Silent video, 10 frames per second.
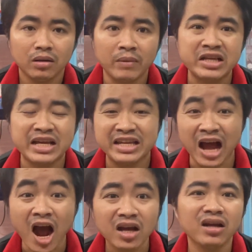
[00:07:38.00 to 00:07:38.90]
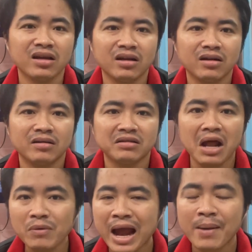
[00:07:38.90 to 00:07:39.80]
bị xe vợt á
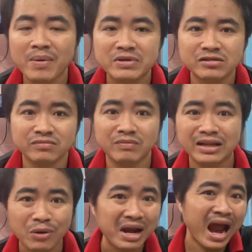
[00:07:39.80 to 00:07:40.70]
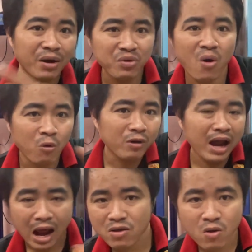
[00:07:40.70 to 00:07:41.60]
tháo ga bắt tháo ga nó vô nó
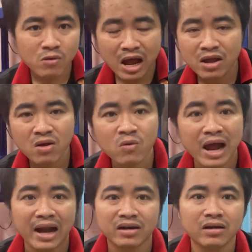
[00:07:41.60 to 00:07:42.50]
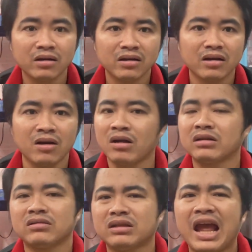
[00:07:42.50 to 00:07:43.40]
ga nó vô nó ga vô nó hành rồi
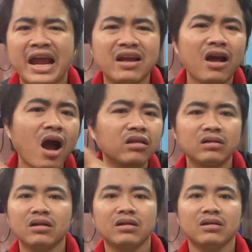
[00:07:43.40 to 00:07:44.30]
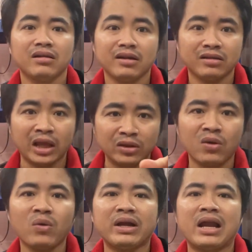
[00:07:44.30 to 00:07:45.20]
chán hết thiệt
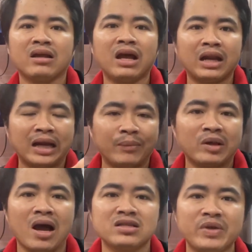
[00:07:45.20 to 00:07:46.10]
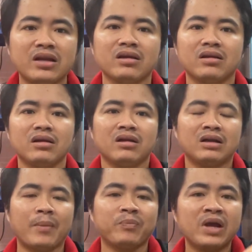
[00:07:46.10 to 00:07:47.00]
tôi nói này ra là những anh, anh em thợ sẽ biết nè
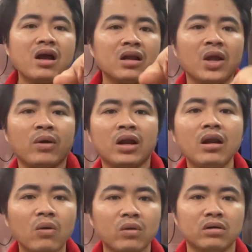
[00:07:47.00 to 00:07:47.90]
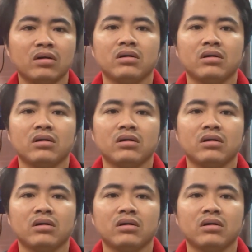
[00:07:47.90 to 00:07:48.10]
gặp rất là nhiều thằng lính luôn